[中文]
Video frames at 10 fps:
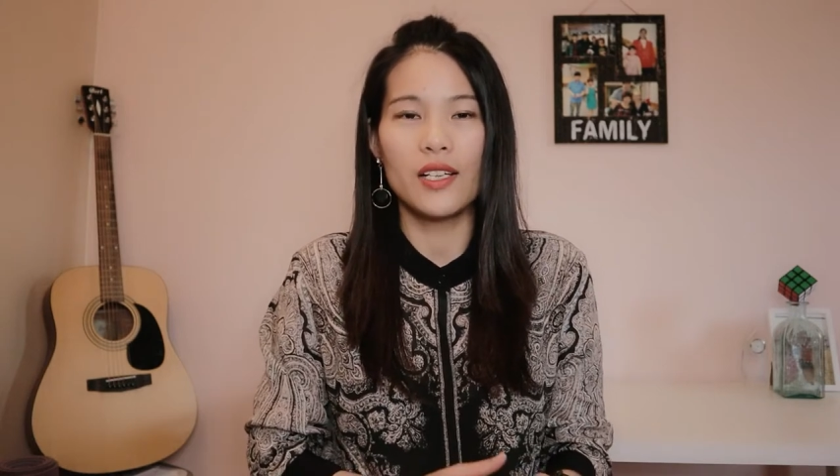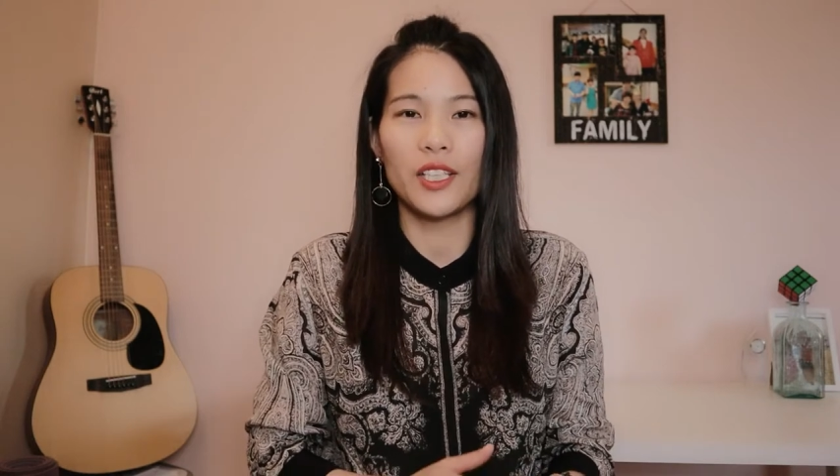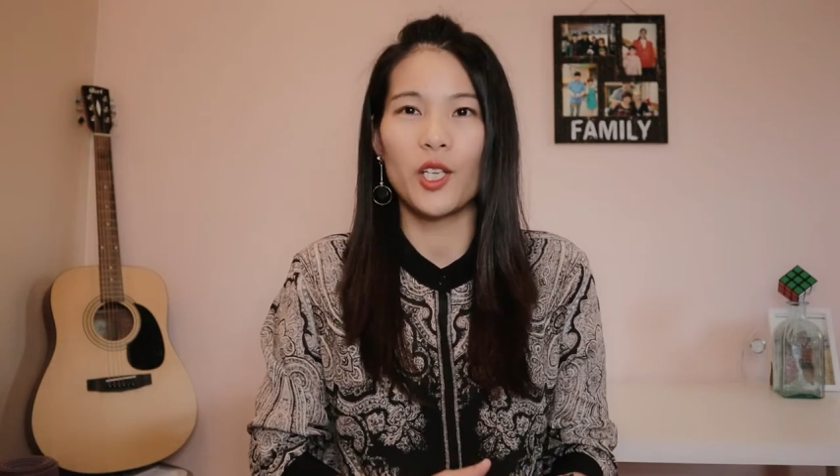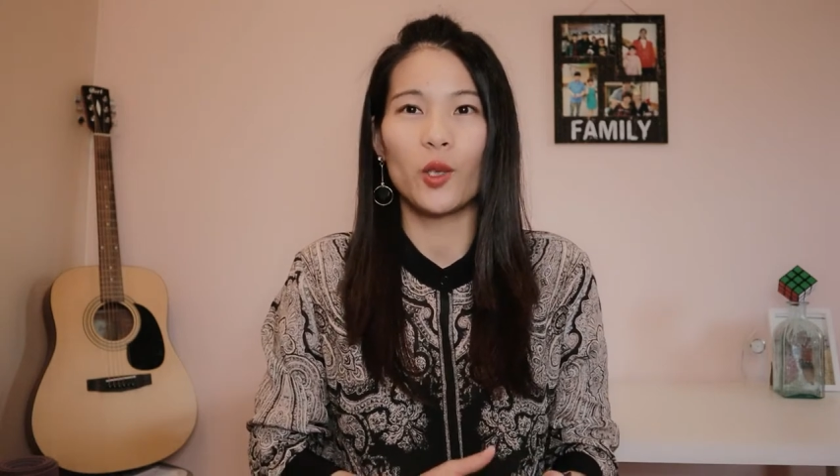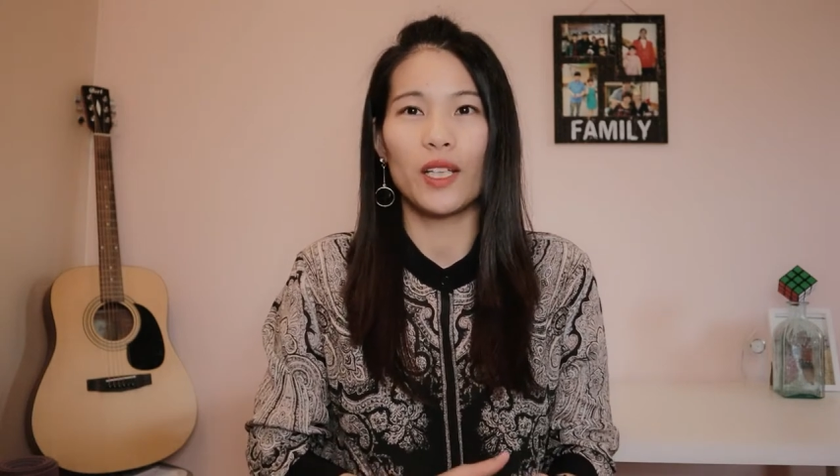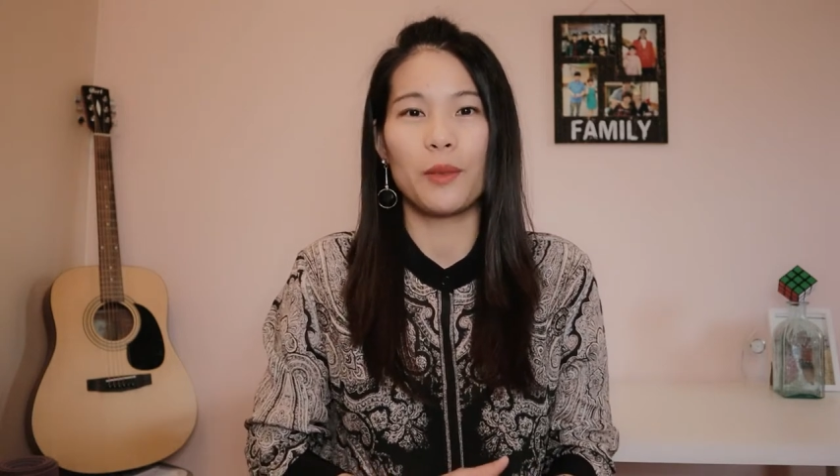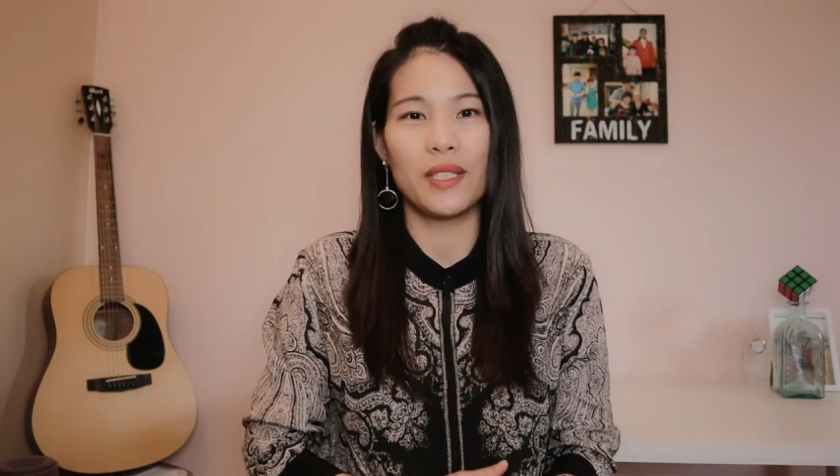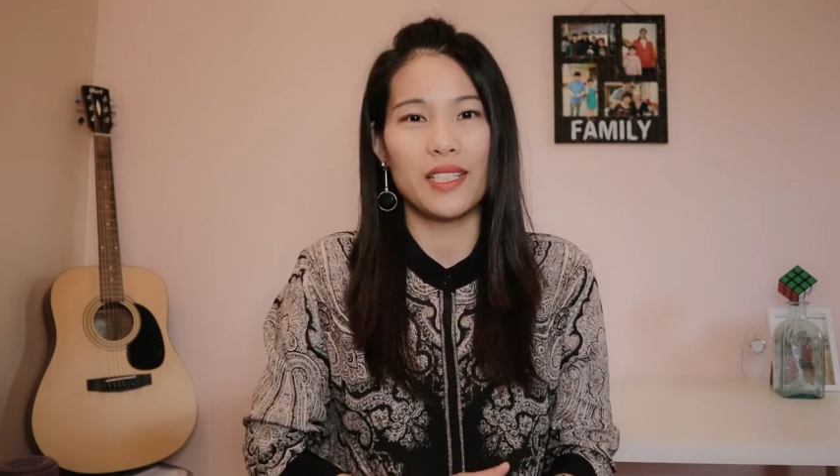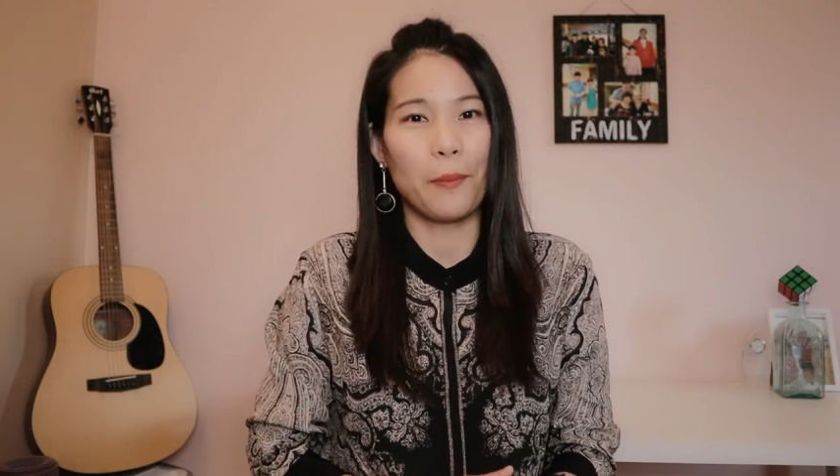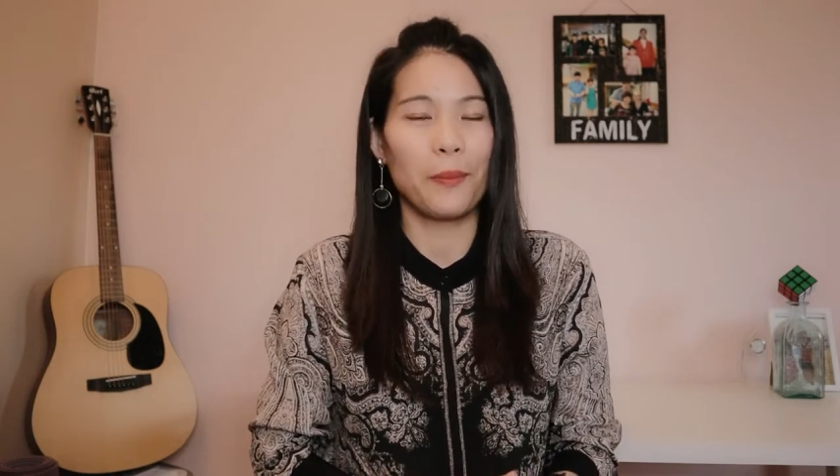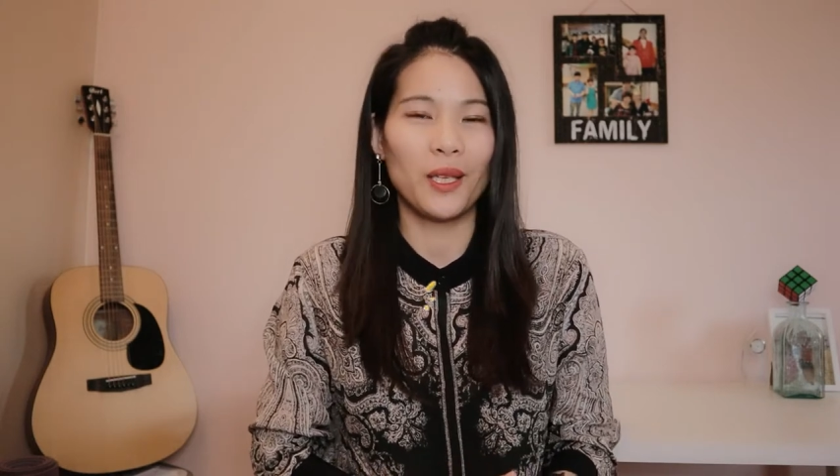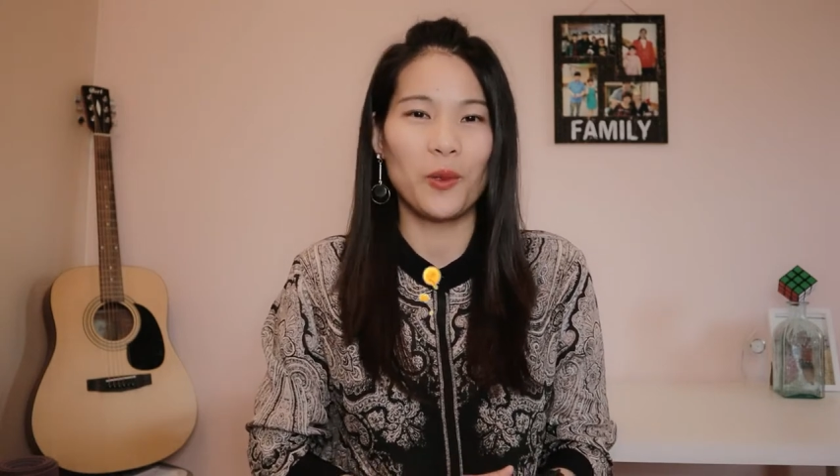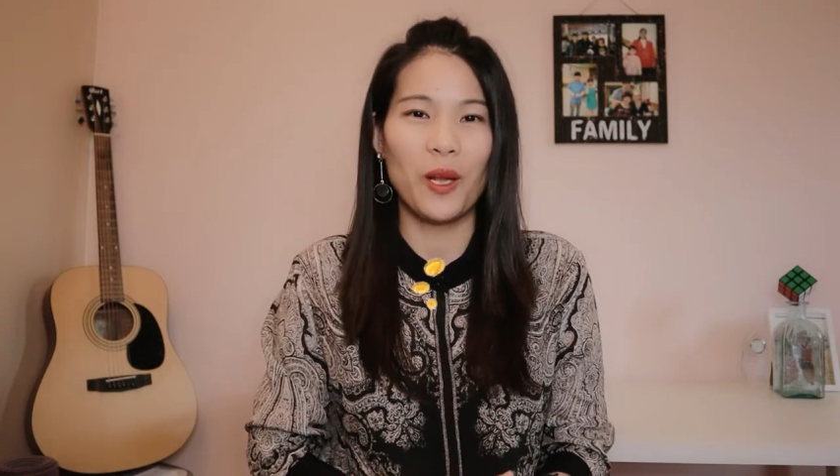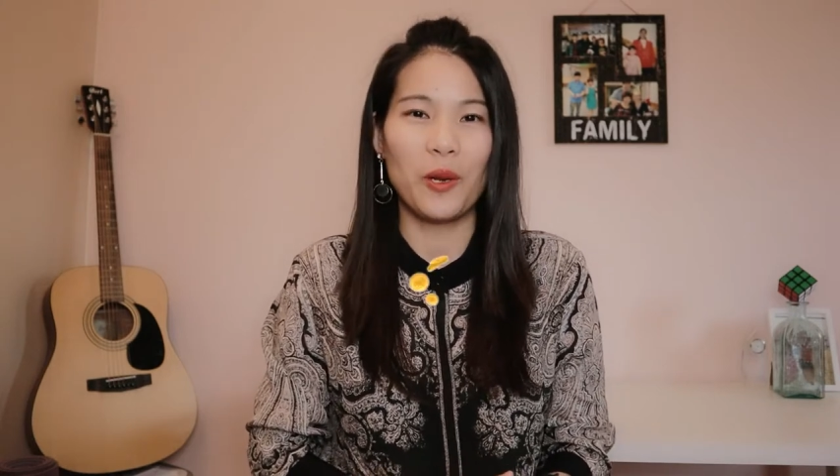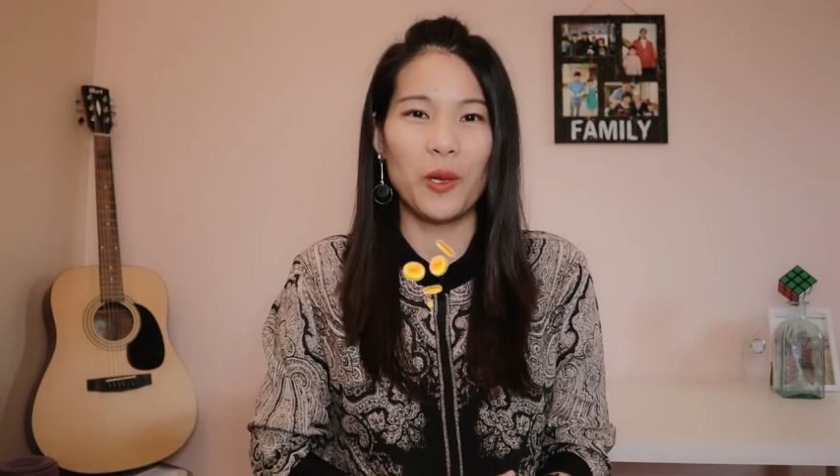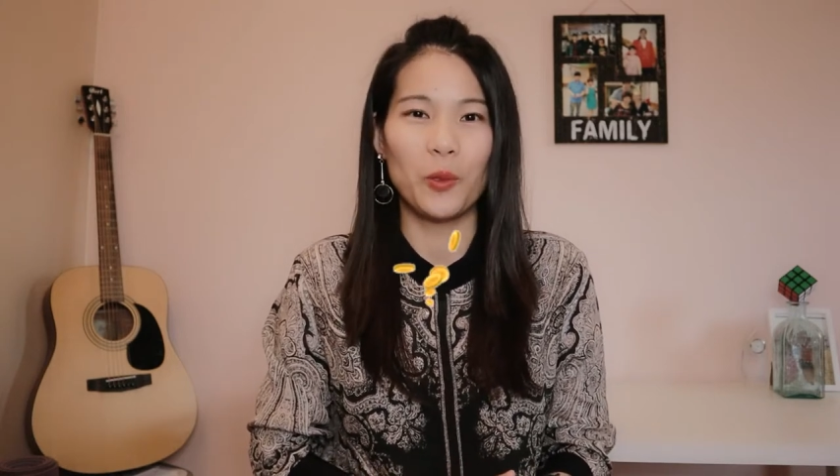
让你口袋里面钱变得越来